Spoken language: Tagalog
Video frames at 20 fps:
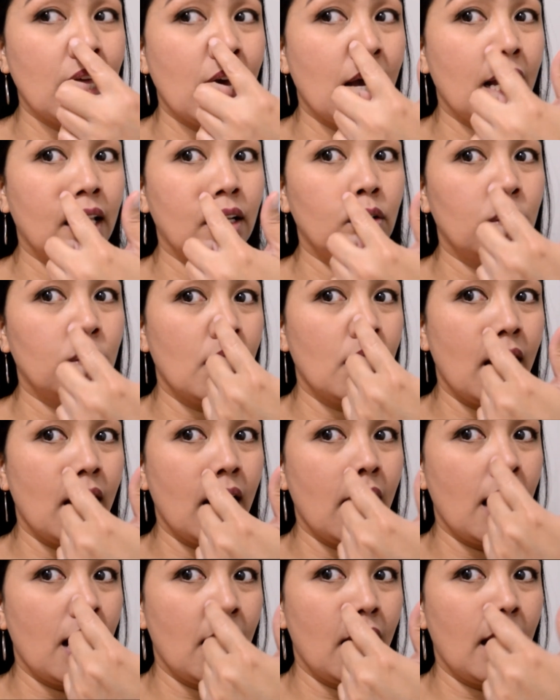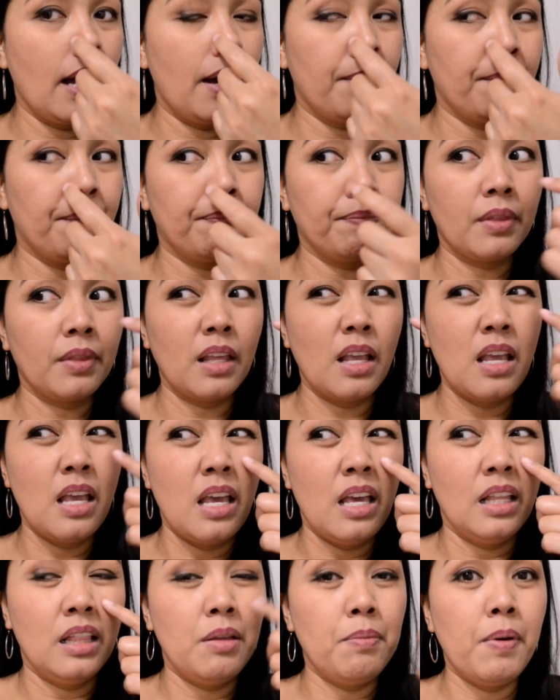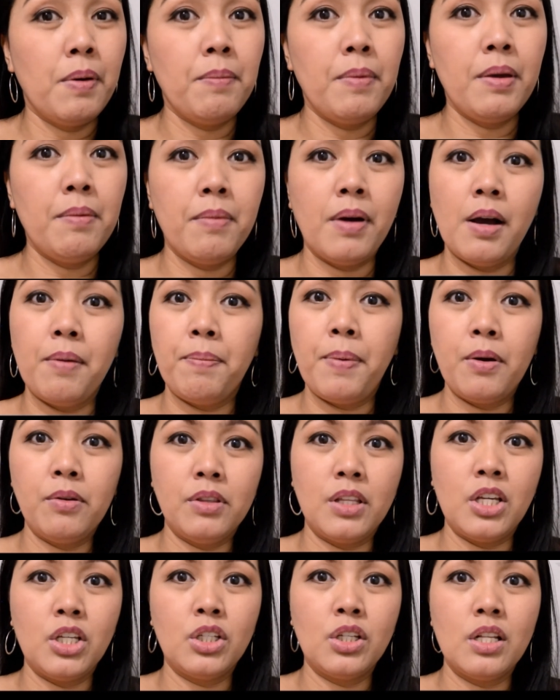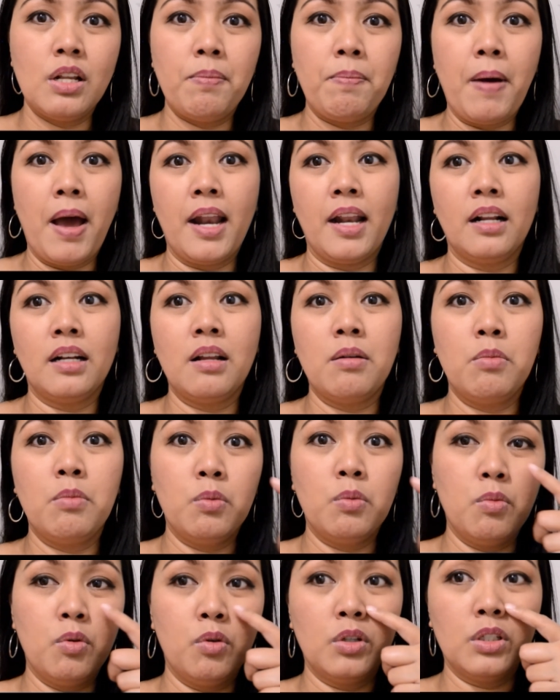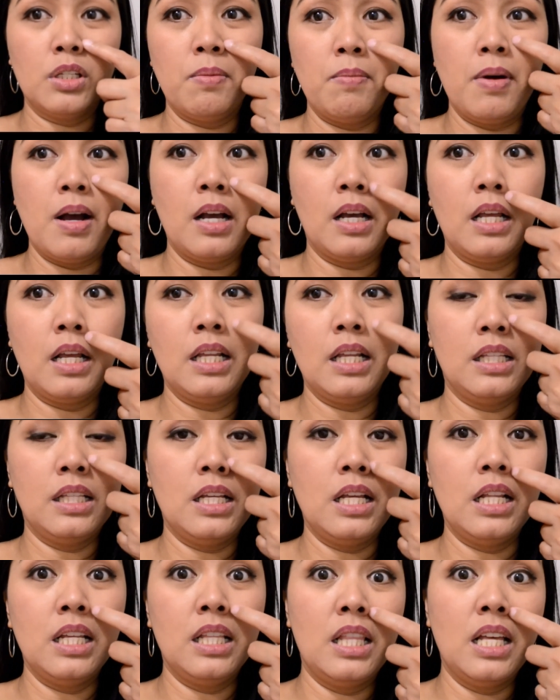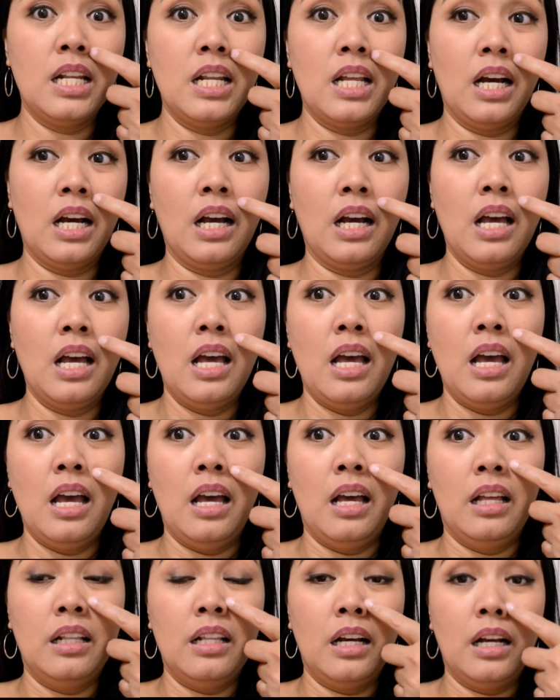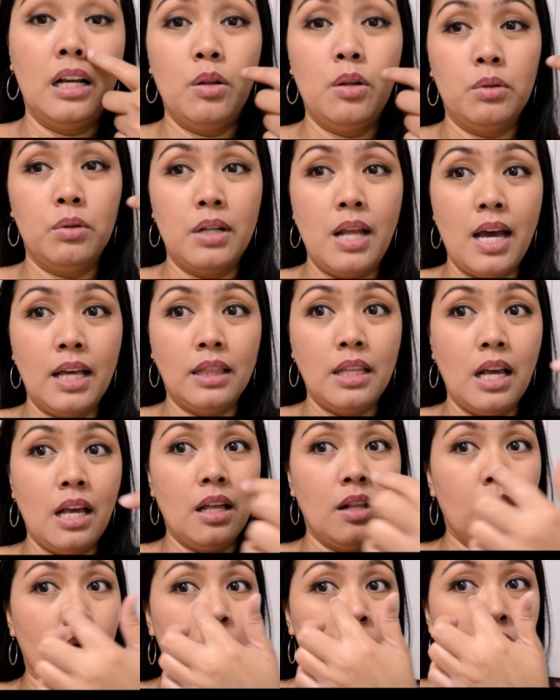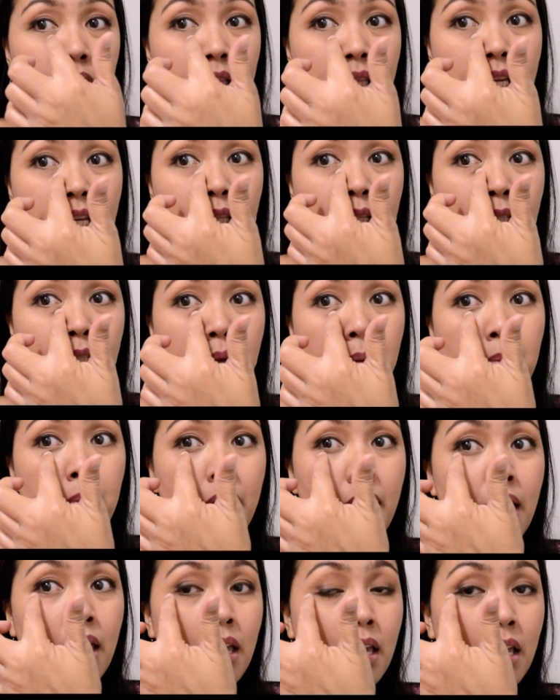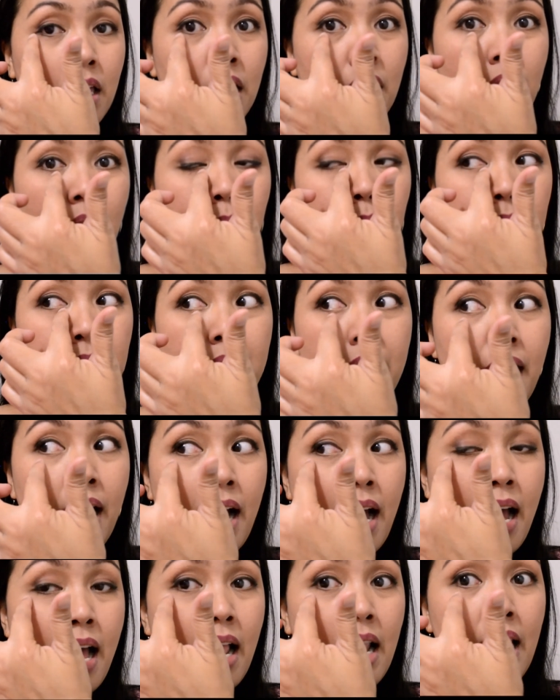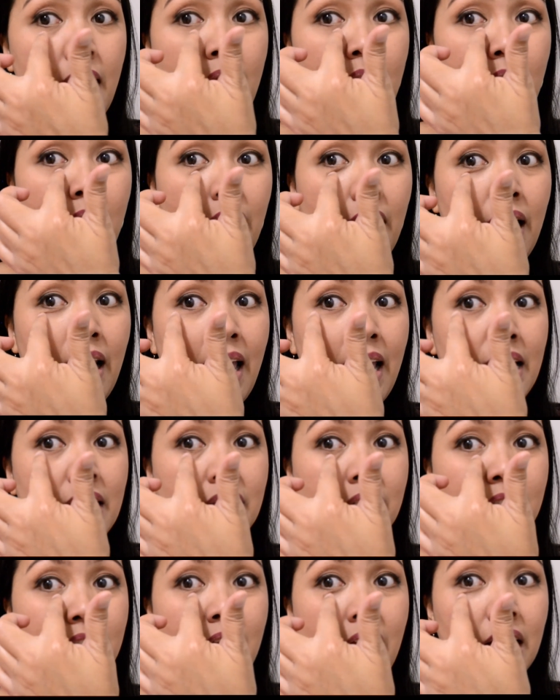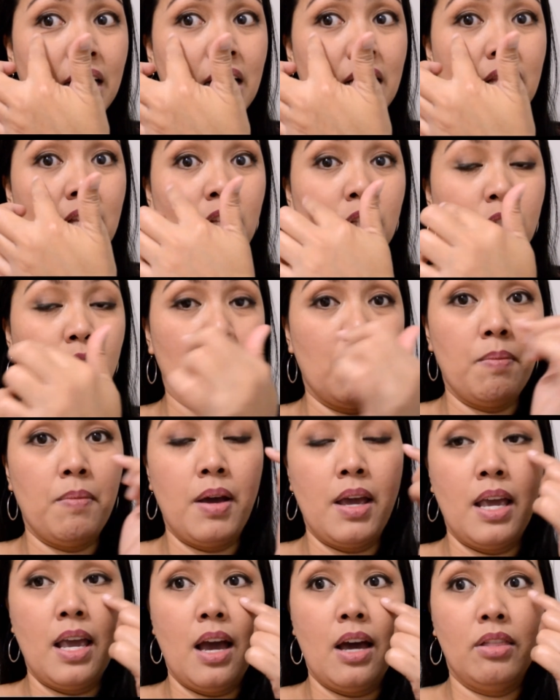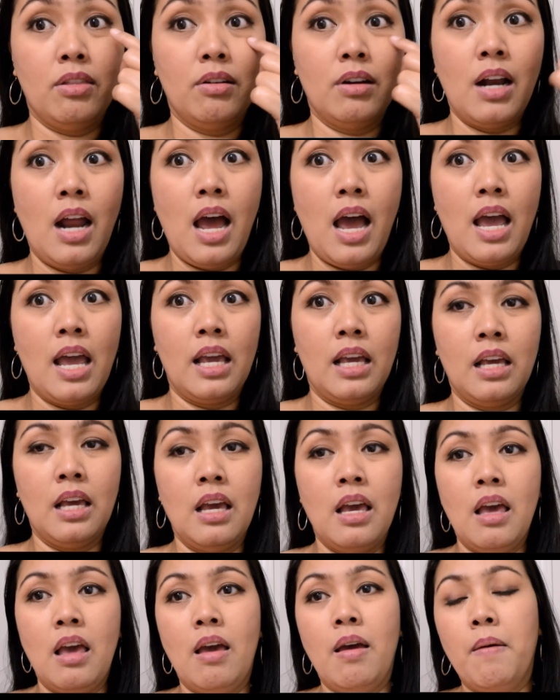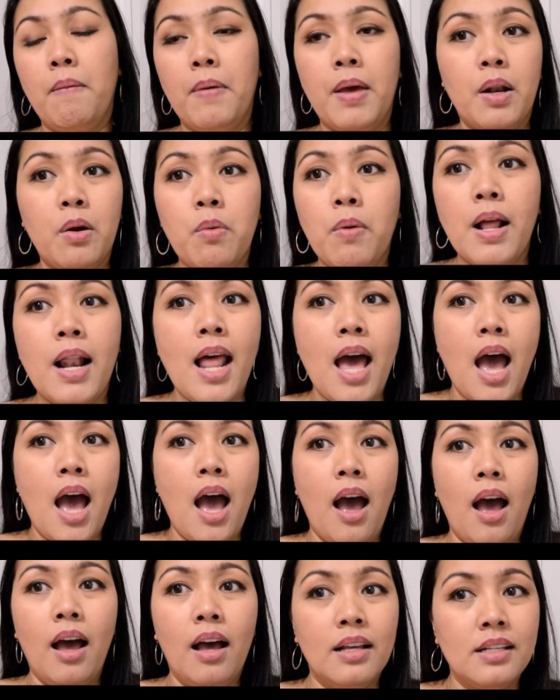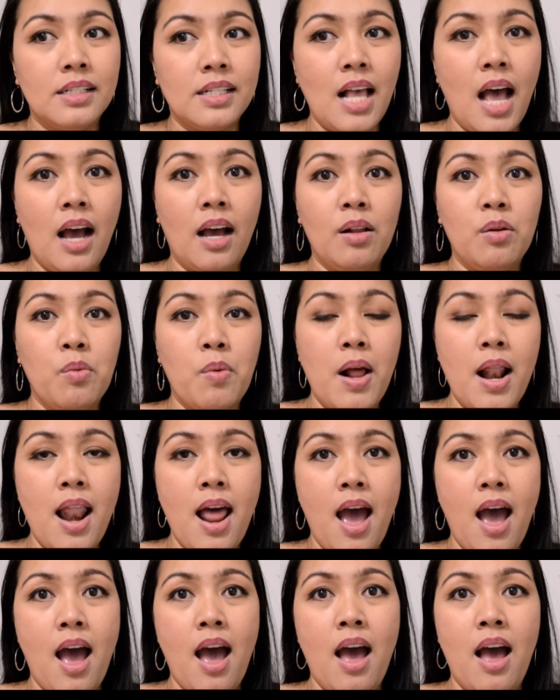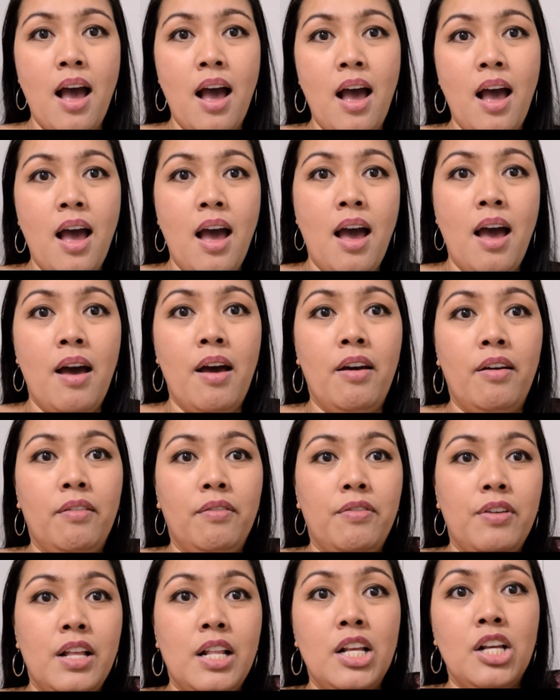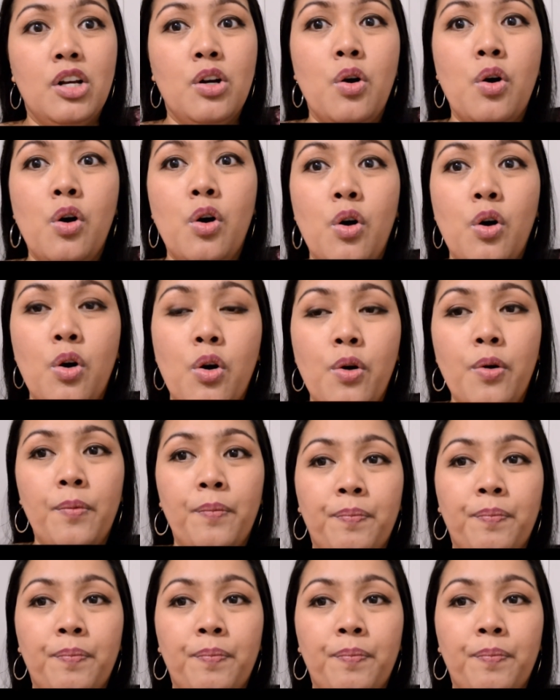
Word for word: na ano na... Di ba may mga foundation na parang namumuo sa mga gilid-gilitan ng, ng ilong natin or dito sa may pinaka lines natin dito sa may under eye. Pero wala. Sa akin wala. Feeling ko